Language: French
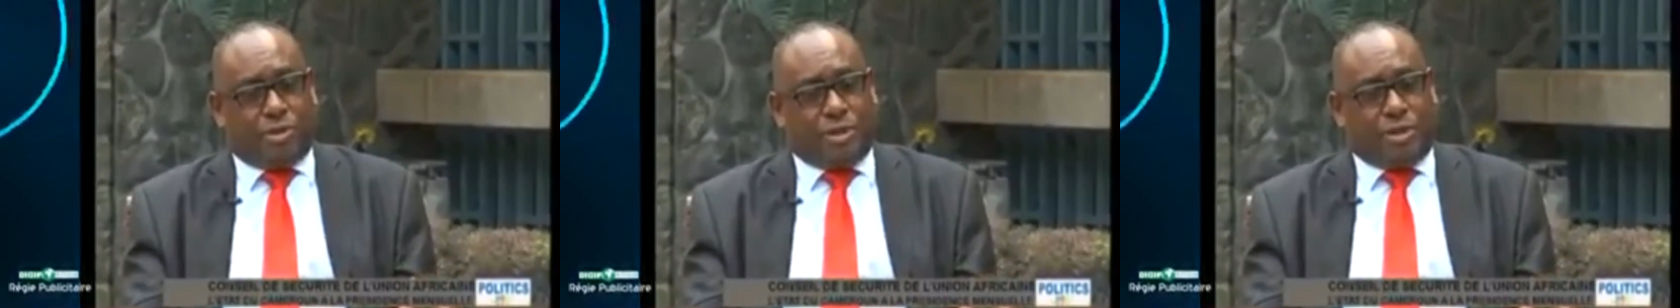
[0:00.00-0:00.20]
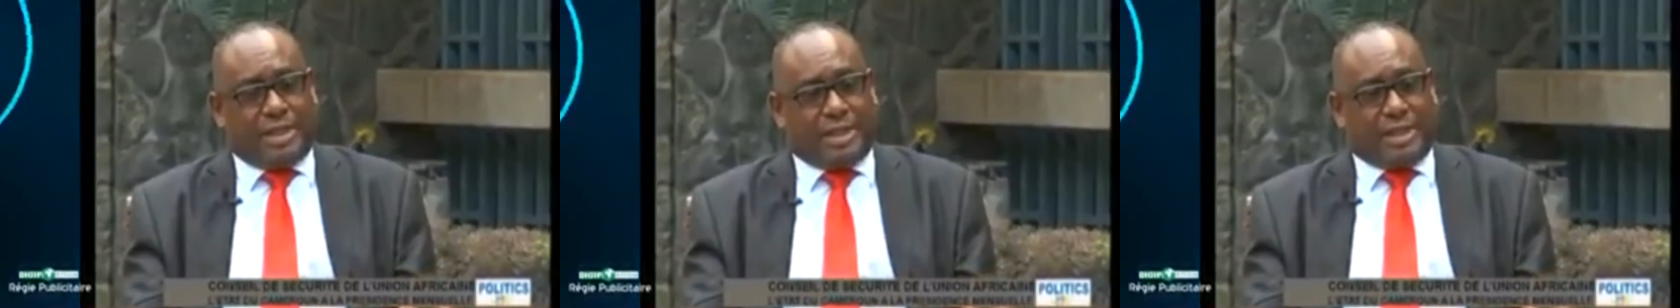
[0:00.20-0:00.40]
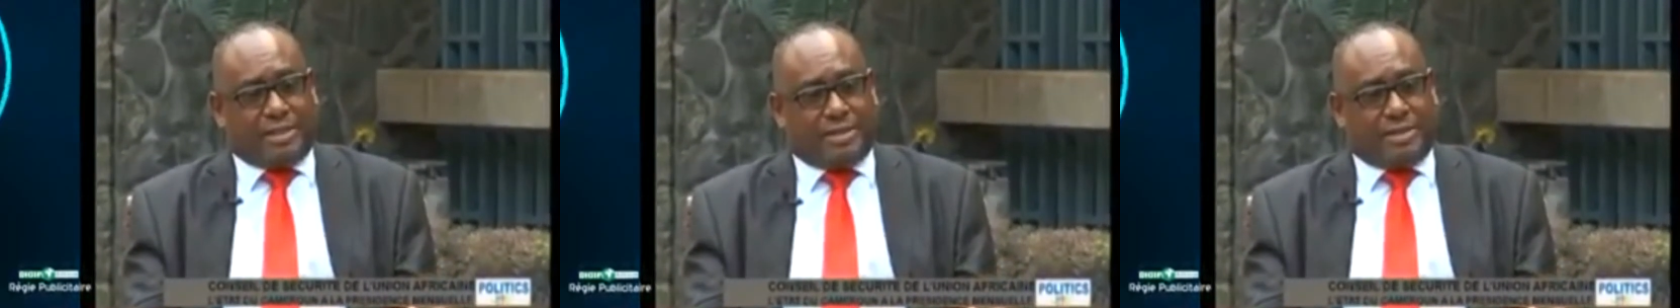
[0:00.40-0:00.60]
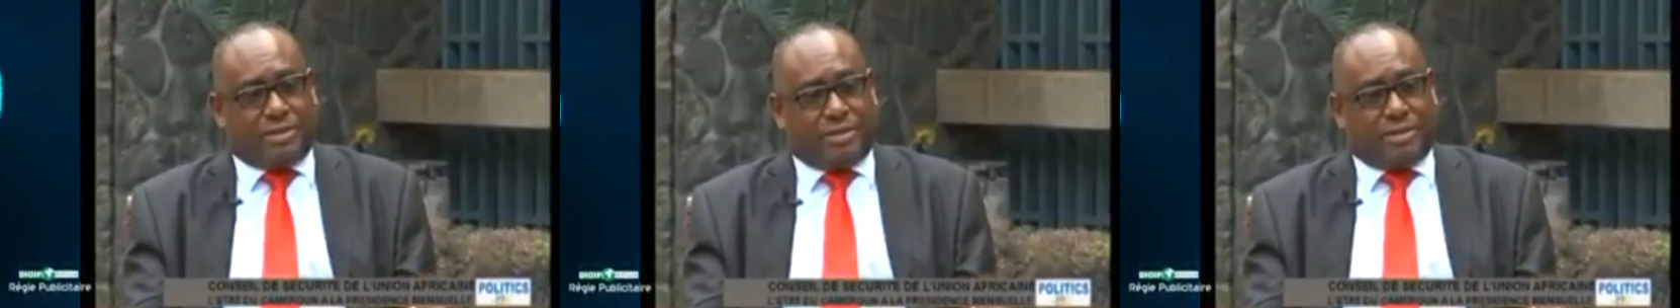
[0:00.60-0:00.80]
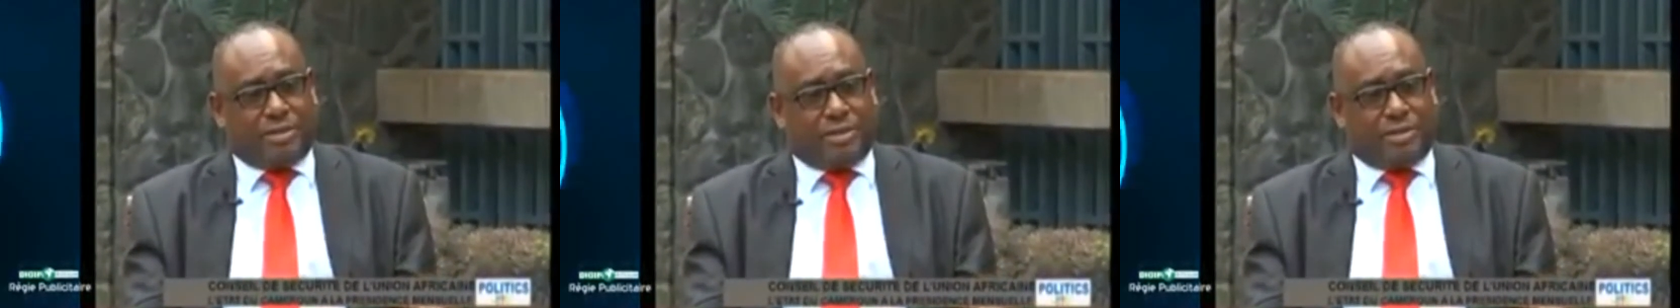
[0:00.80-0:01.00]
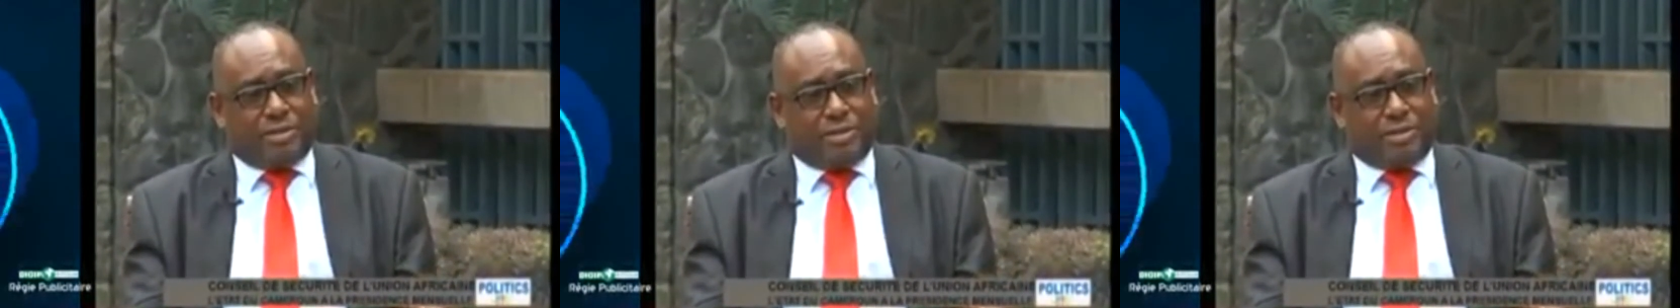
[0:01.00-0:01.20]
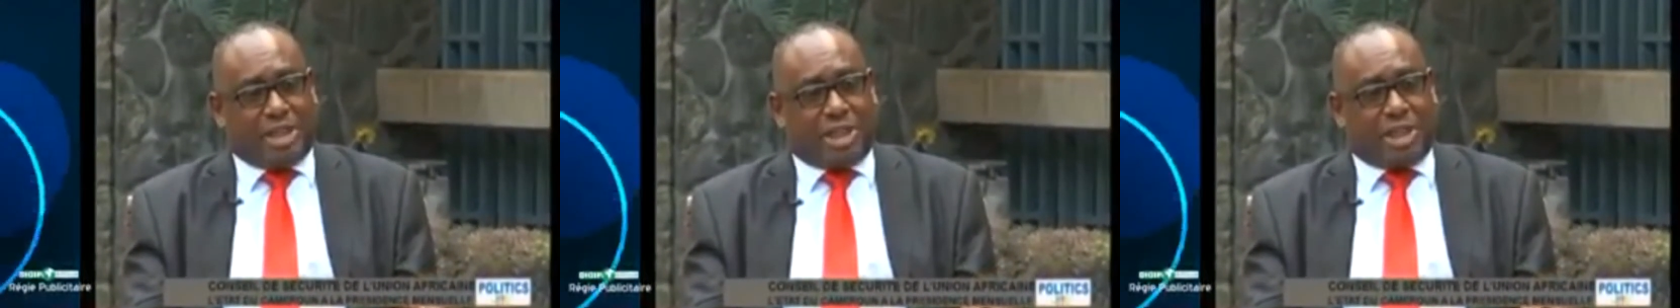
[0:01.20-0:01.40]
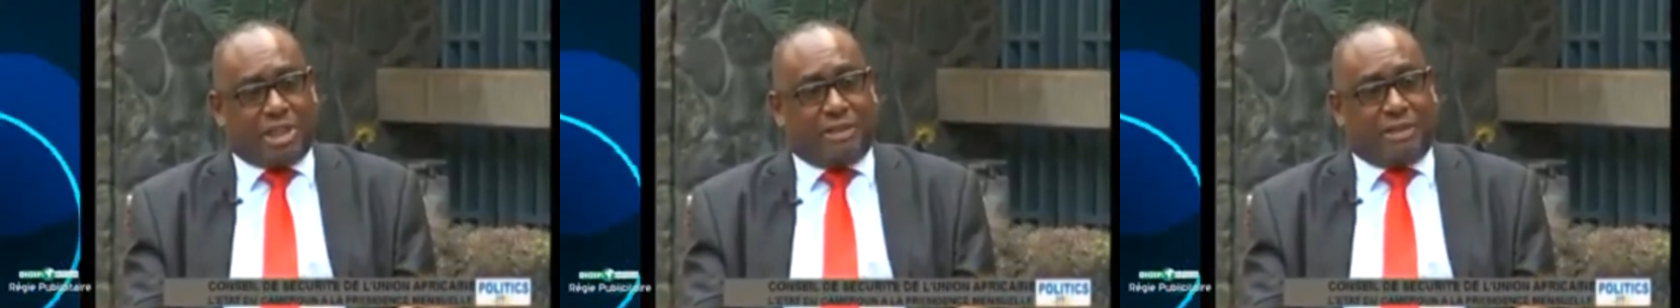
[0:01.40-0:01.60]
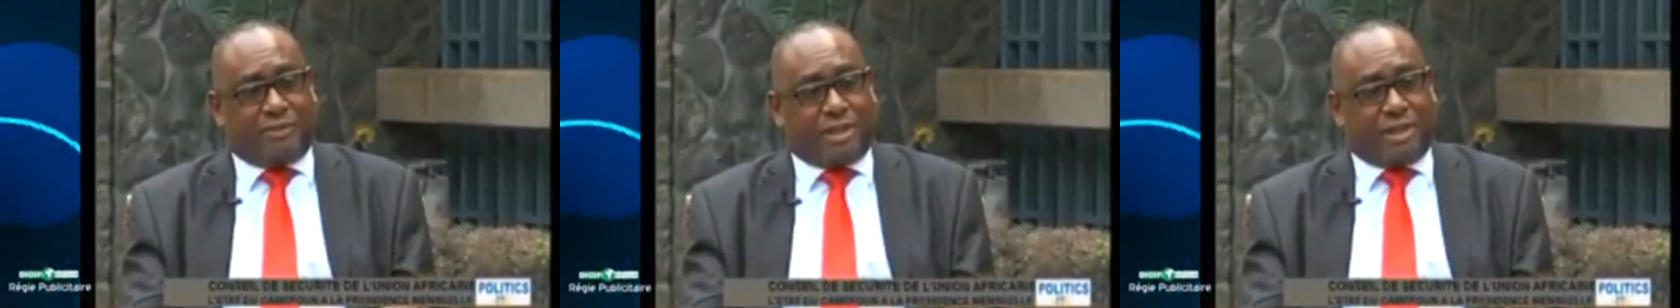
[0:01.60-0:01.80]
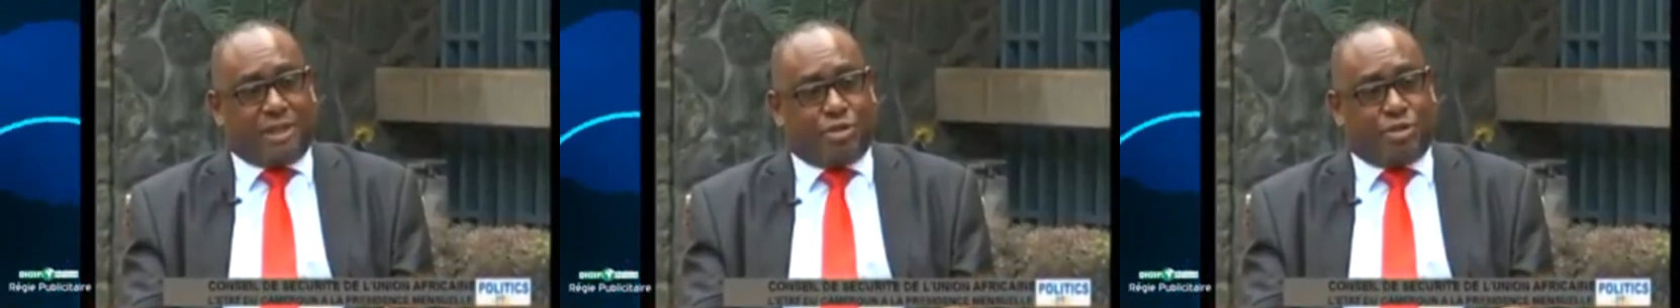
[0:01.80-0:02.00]
texte, la charte
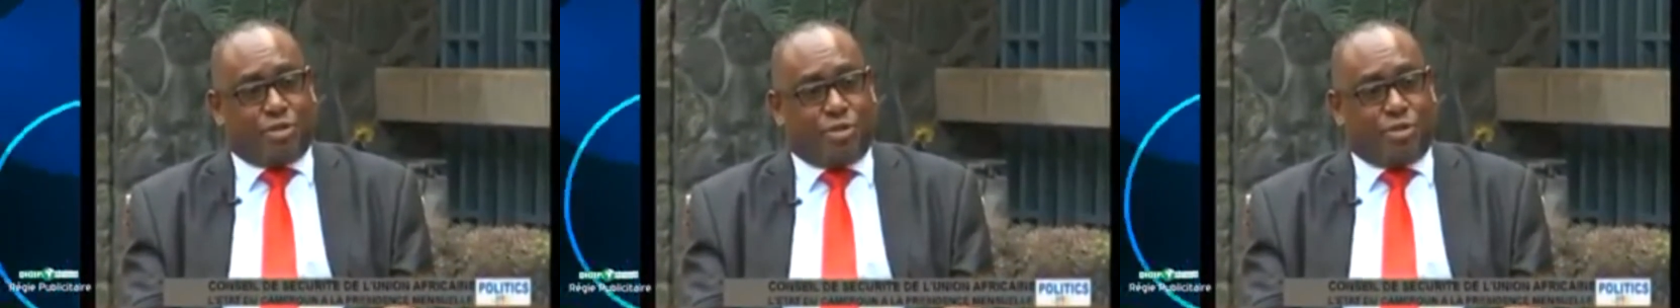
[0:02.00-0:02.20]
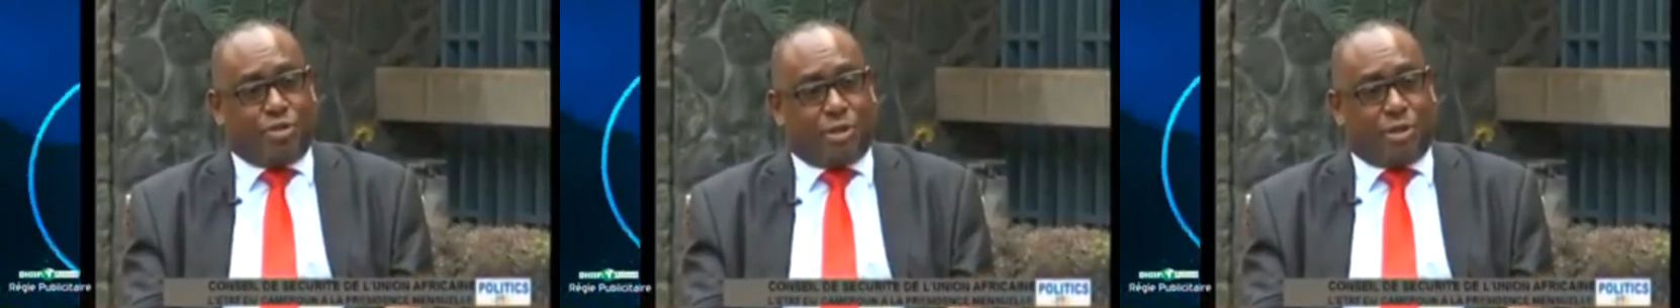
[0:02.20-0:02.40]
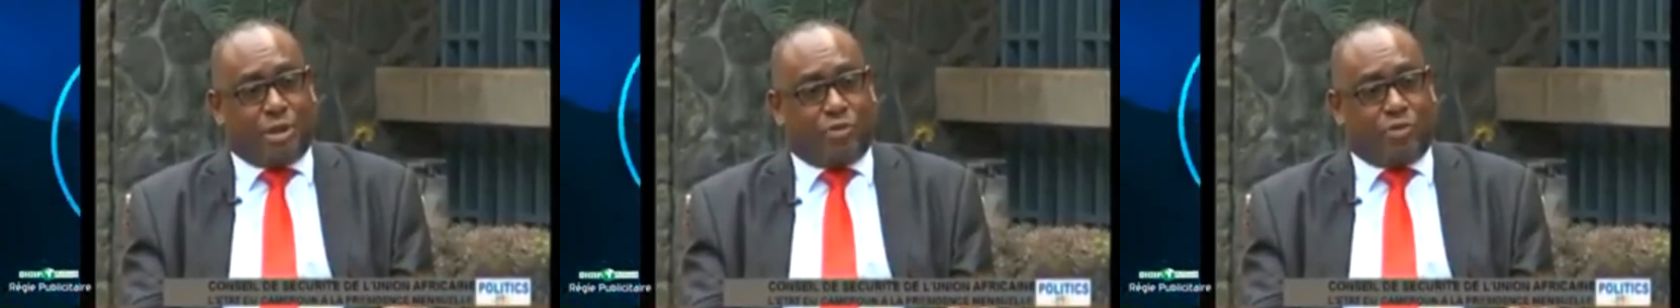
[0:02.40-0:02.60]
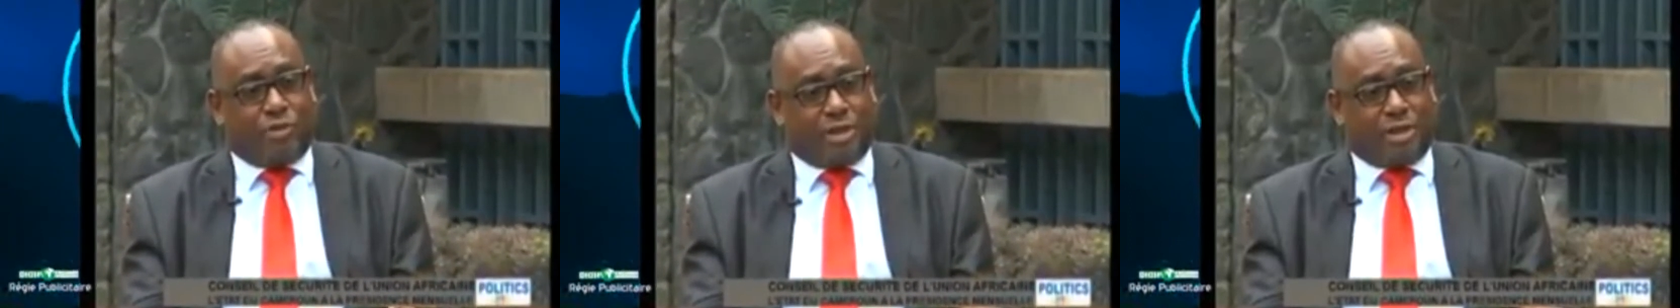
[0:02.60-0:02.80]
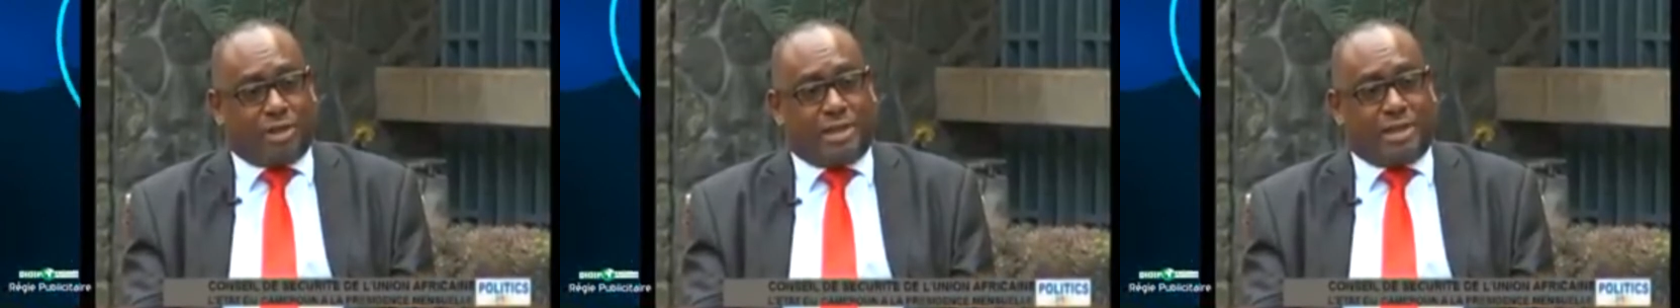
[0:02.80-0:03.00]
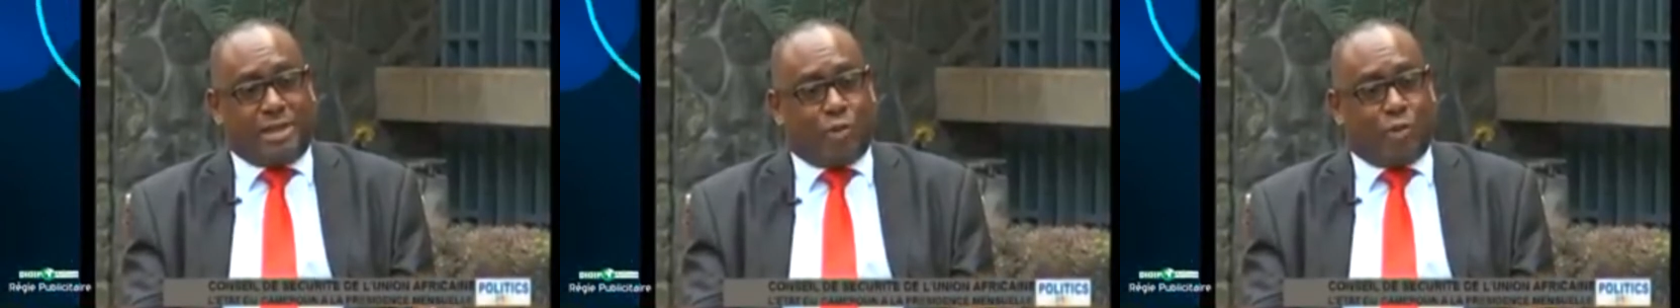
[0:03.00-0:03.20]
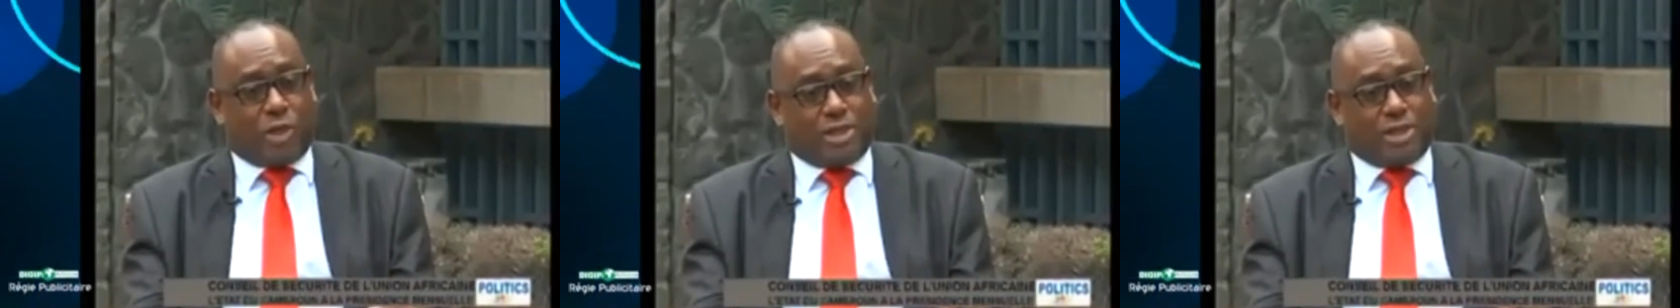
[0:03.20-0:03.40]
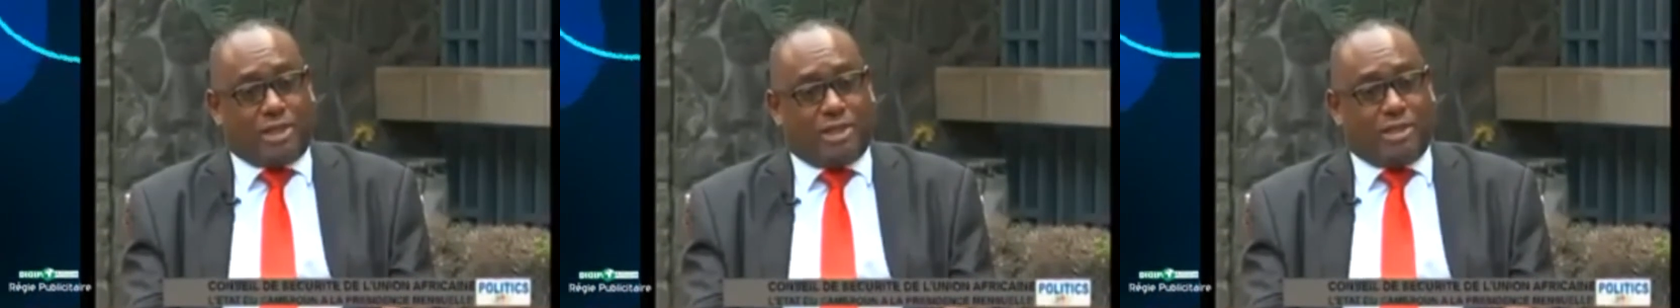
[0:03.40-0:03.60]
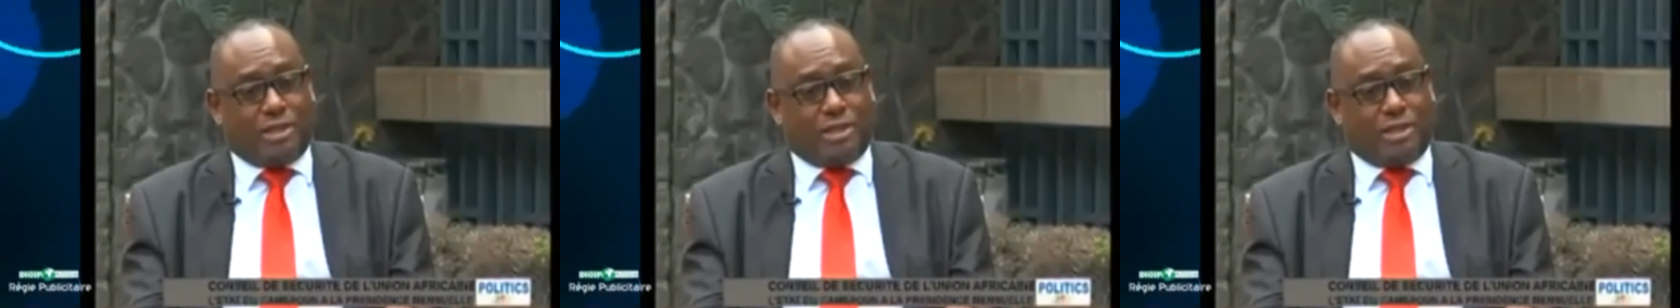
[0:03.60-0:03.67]
africaine sur la gouvernance, la démocratie,